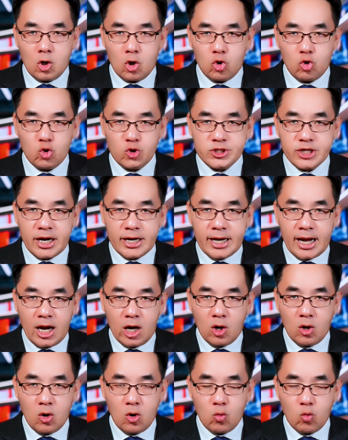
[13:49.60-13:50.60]
Lúc cha đã
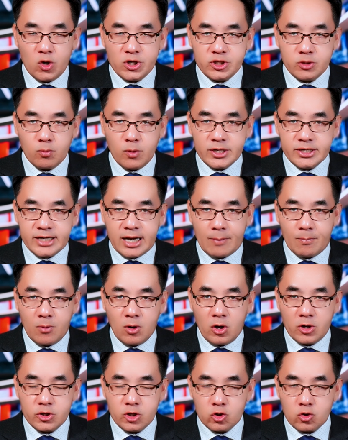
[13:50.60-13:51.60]
lo của chúng mình đã
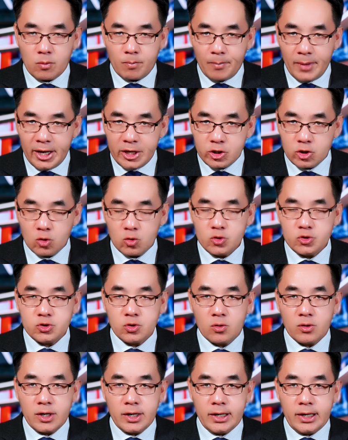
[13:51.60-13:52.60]
lo nhau đội bé cho lúc
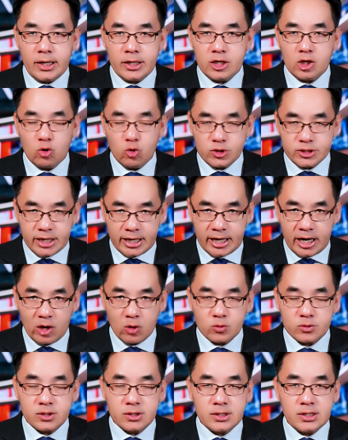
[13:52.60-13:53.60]
xong là này giờ lúc cha đã lo
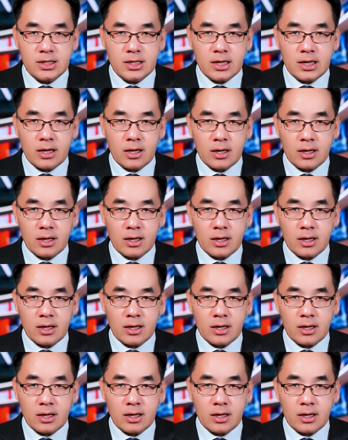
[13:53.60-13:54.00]
từ tia,